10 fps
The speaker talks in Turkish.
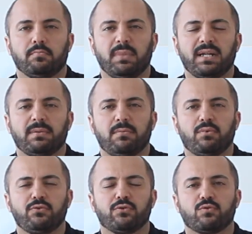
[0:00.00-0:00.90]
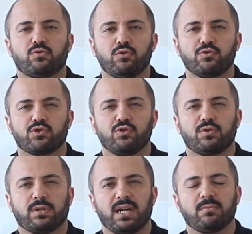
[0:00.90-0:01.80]
Merhaba bu videonun
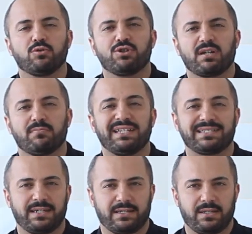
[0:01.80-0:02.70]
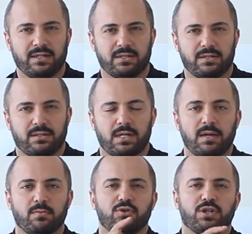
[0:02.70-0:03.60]
konusu kaybolacak meslekler.
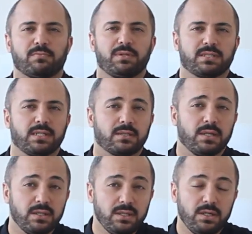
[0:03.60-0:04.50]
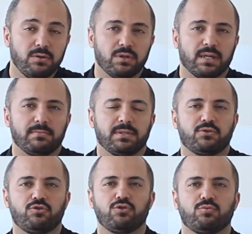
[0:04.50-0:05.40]
Kaybolacak meslekler niye
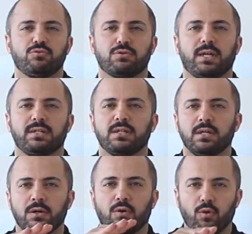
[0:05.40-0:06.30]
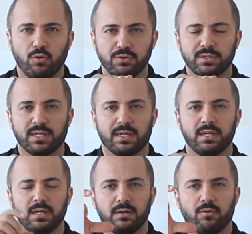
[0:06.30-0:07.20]
önemli? Çünkü bunlar 10 ile
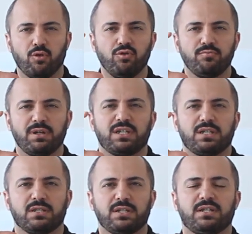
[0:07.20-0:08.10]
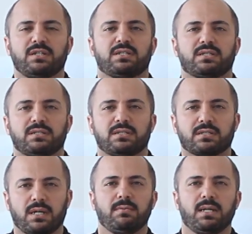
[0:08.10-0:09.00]
15 yıl içerisinde
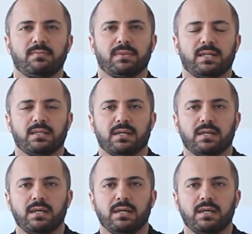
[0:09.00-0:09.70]
tamamen